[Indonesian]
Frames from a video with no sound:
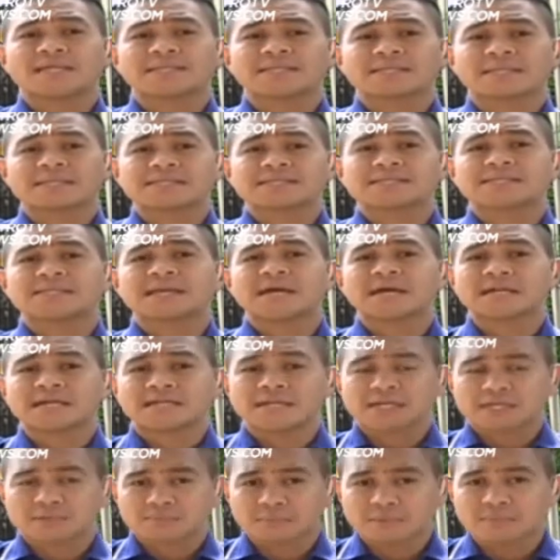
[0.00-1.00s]
tersiar
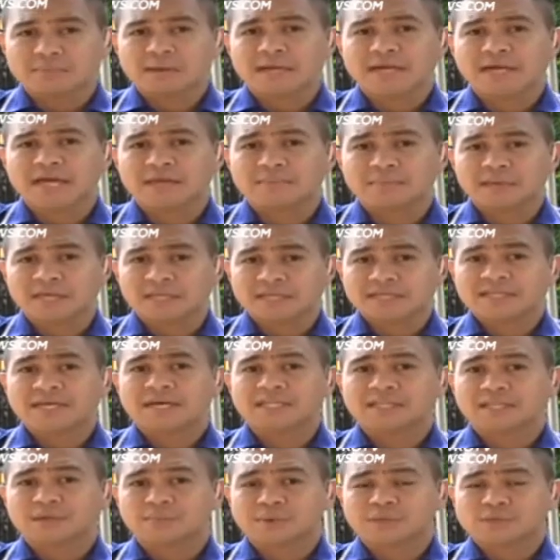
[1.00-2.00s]
dari berbagai media
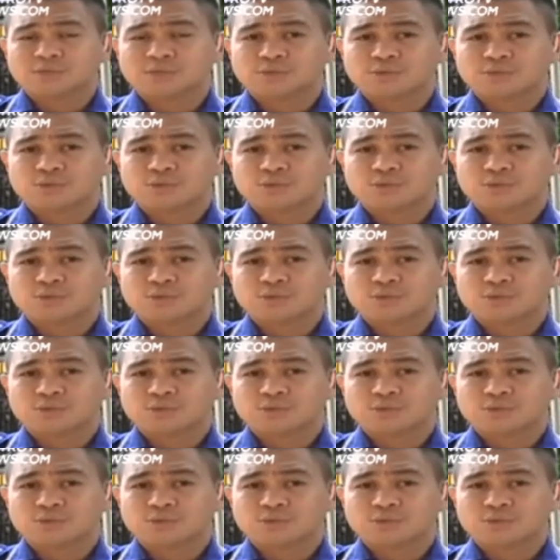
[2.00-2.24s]
termasuk